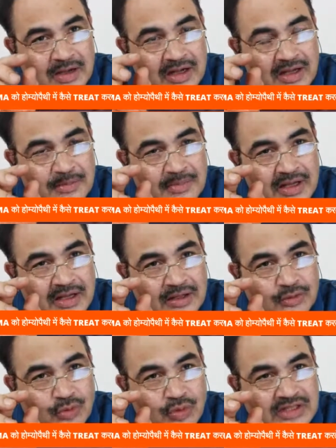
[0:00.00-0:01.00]
अगर मैं
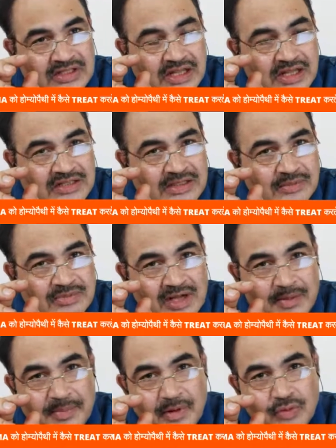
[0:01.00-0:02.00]
थोड़ा सा समझा
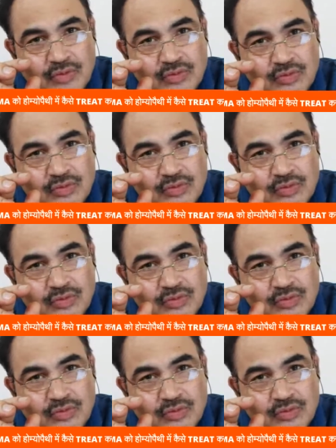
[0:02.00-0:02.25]
पाऊं